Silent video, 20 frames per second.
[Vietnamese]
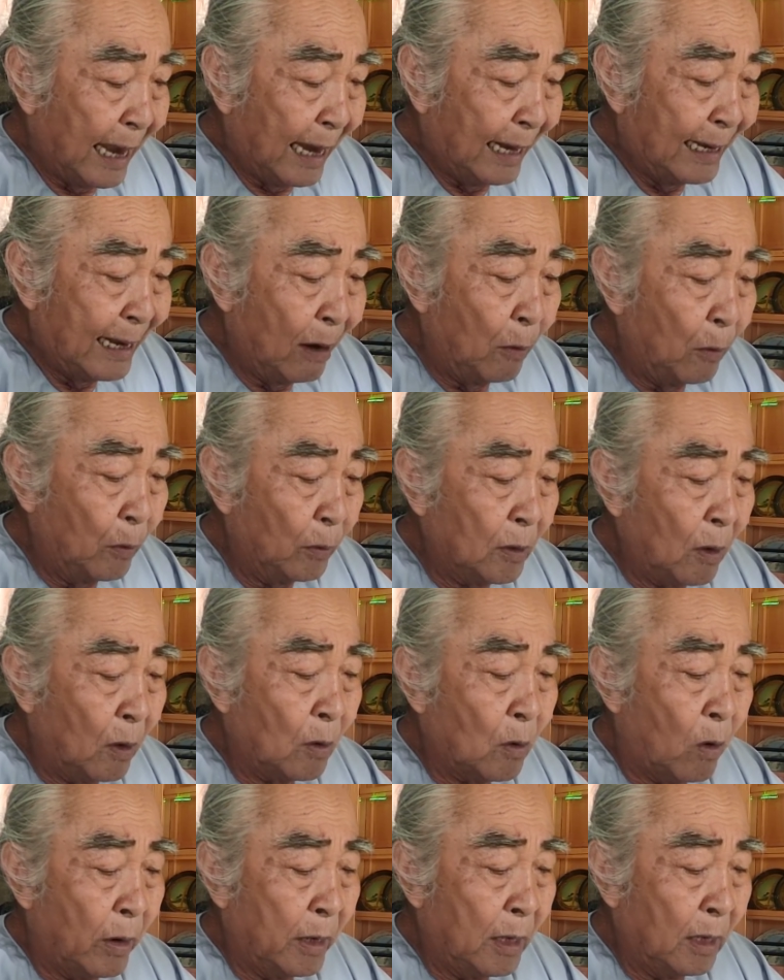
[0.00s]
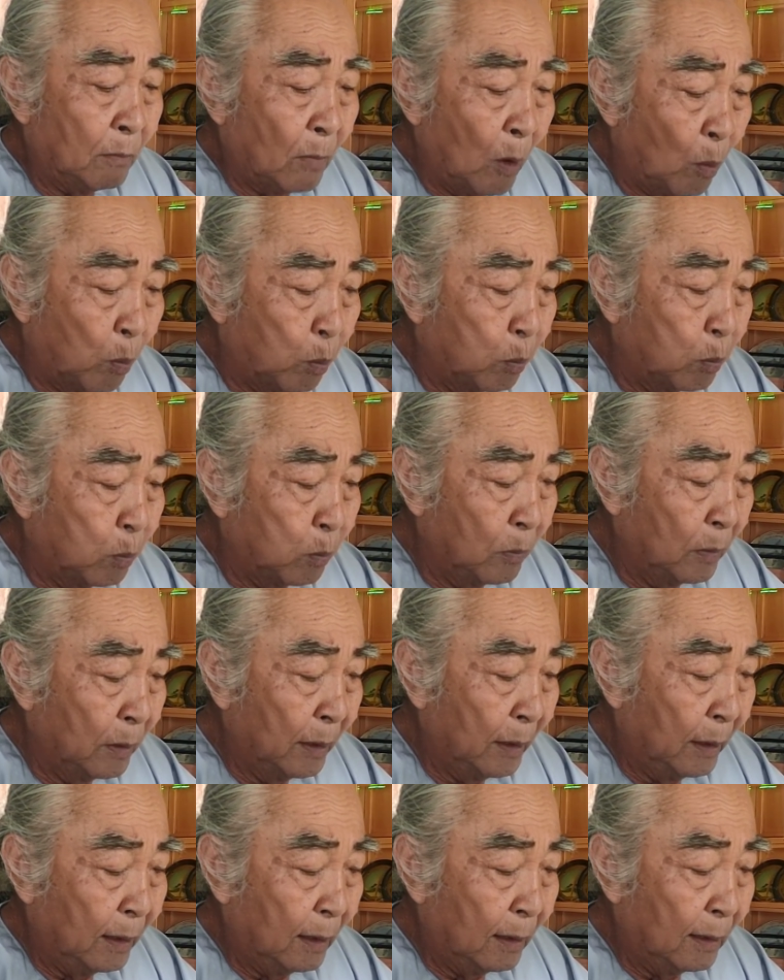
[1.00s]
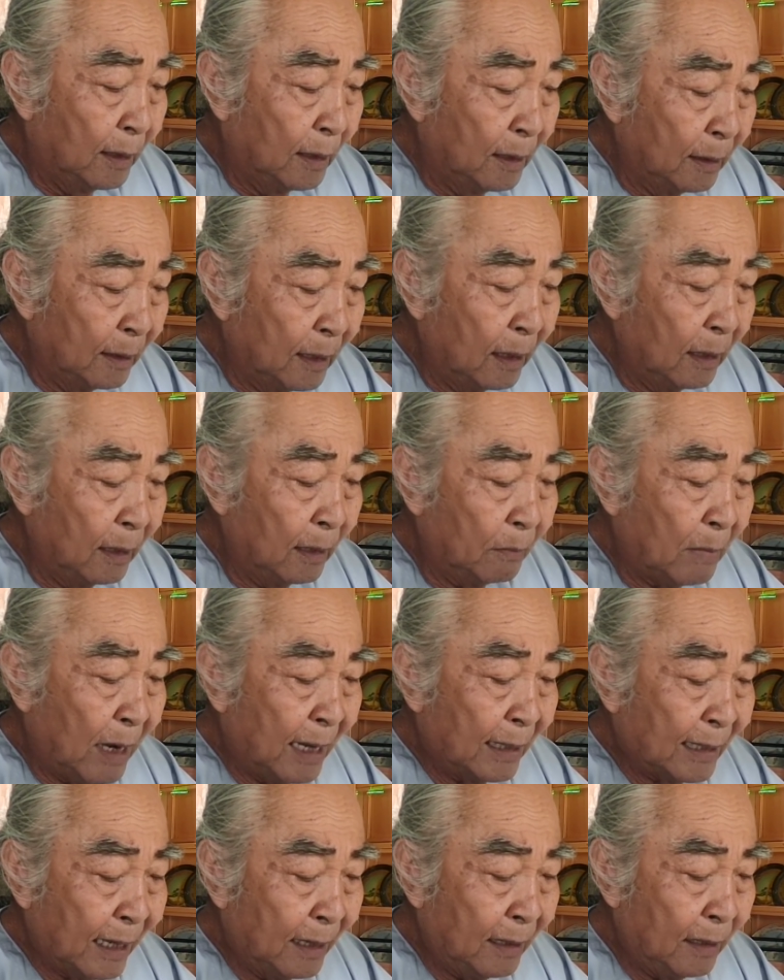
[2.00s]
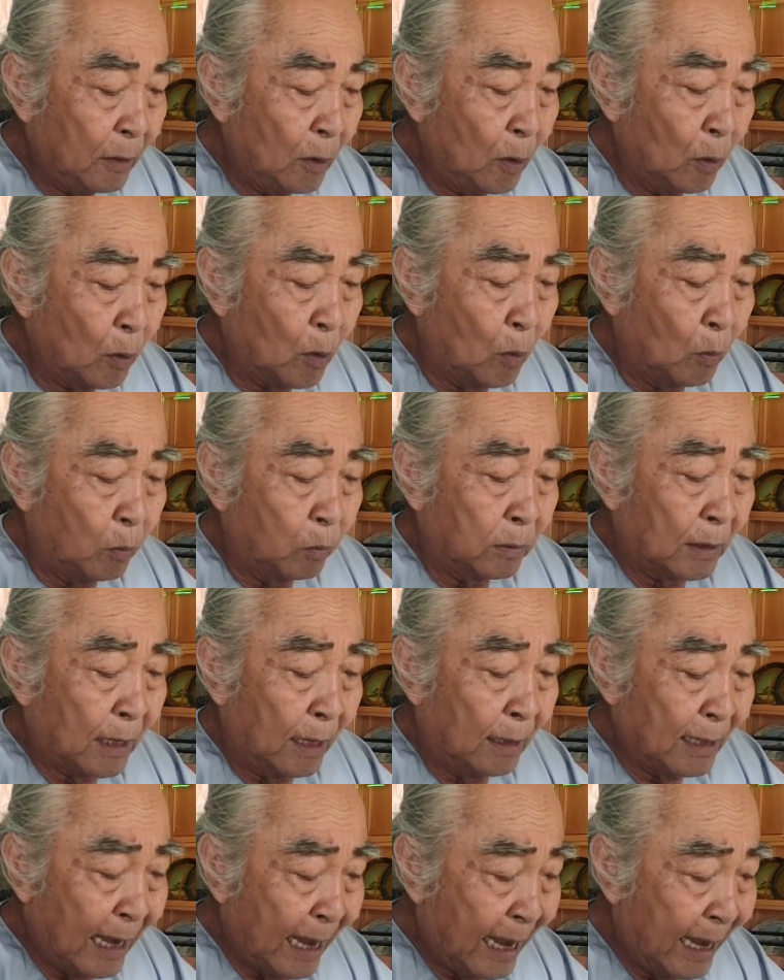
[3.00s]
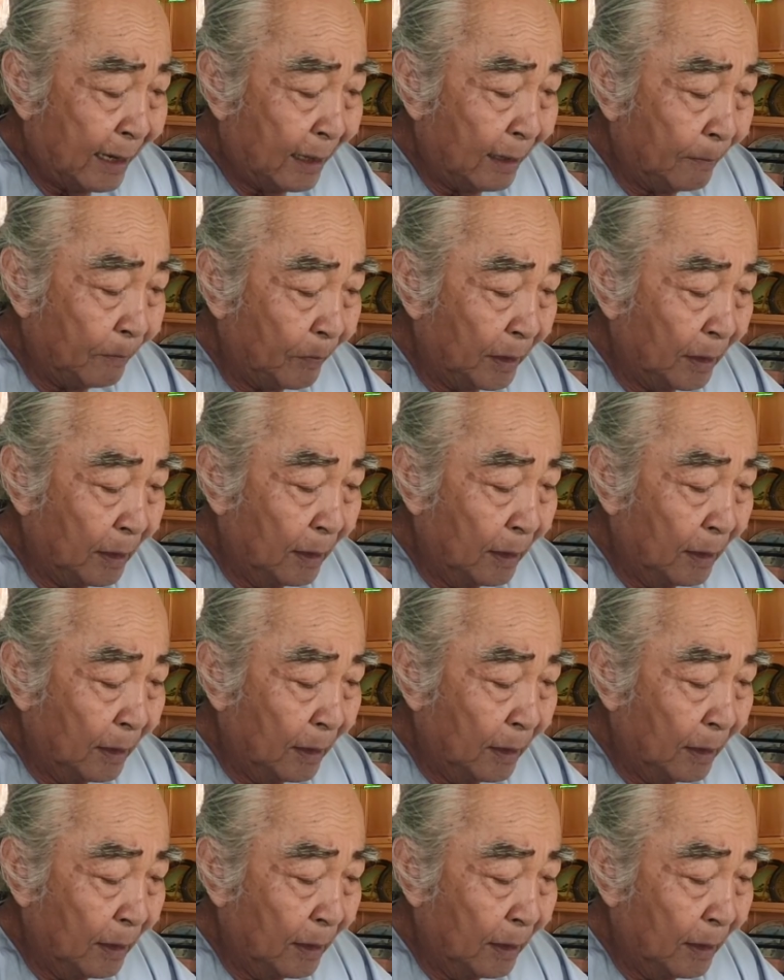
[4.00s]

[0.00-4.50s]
chạy đâu cho khỏi ức mùng linh đinh bá tánh vô cùng thở than